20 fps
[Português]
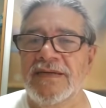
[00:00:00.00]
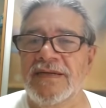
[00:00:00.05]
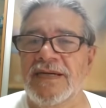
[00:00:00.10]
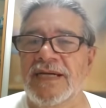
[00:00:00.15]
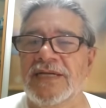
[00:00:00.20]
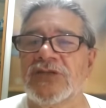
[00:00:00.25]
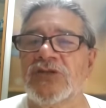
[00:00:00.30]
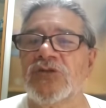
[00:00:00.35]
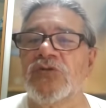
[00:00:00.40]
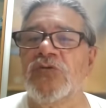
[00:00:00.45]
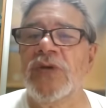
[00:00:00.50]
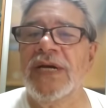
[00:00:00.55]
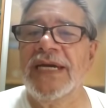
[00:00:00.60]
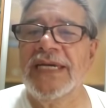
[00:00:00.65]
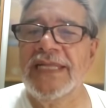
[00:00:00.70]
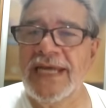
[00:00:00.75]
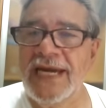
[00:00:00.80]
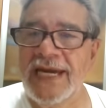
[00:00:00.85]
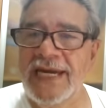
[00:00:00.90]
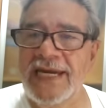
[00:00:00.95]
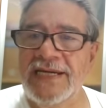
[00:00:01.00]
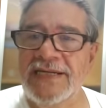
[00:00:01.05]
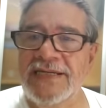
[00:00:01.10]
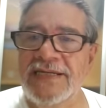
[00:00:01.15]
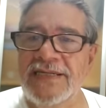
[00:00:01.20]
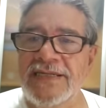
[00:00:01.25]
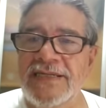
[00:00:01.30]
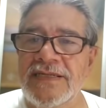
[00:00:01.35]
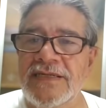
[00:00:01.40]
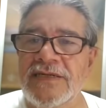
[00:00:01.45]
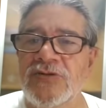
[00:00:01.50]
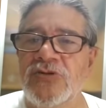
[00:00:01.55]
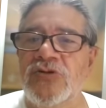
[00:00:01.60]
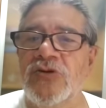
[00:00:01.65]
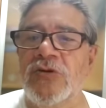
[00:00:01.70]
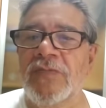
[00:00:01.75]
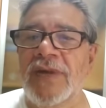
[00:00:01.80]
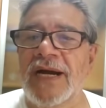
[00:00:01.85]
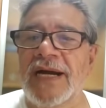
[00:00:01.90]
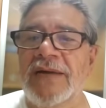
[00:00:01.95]
a sua ideia
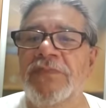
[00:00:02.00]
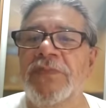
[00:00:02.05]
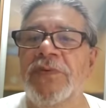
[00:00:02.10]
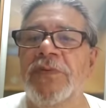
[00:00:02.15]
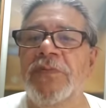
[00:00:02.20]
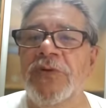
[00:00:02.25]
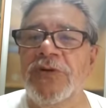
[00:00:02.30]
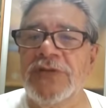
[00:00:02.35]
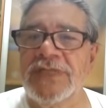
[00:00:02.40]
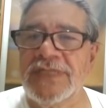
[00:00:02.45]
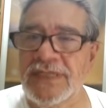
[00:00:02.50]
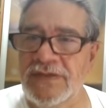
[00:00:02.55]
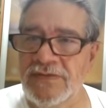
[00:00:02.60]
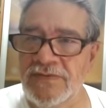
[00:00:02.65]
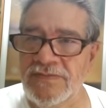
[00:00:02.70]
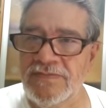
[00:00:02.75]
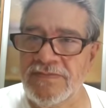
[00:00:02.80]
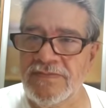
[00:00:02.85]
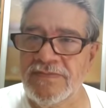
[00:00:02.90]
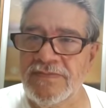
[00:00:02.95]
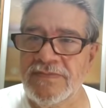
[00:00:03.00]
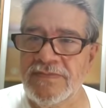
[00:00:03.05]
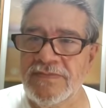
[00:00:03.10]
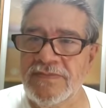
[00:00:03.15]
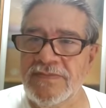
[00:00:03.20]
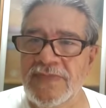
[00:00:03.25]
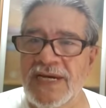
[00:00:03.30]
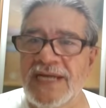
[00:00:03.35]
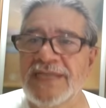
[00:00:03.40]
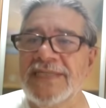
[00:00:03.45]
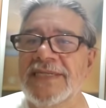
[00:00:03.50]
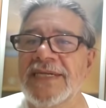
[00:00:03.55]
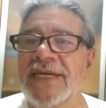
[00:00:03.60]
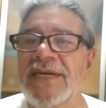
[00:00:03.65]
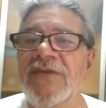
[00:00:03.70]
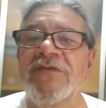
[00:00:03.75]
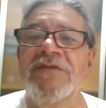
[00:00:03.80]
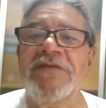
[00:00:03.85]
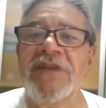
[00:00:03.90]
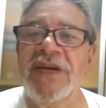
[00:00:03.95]
tomar proporção.
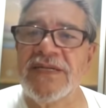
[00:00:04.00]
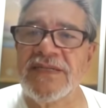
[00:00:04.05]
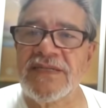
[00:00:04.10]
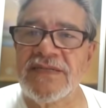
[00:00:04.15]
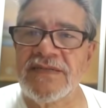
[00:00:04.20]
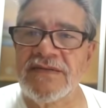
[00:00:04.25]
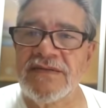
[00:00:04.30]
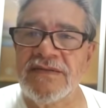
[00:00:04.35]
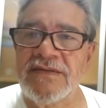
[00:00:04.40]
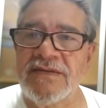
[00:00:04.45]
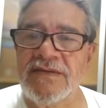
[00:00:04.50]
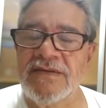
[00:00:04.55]
Assim o fez,